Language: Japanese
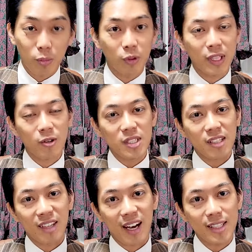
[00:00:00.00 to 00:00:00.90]
モダゴン
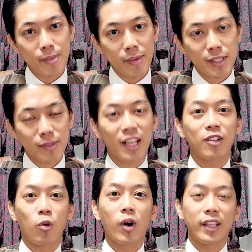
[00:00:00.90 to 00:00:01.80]
桜始めますみたい
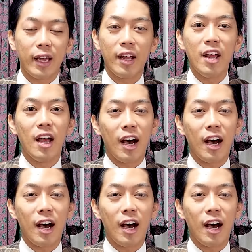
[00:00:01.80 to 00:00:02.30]
な動画で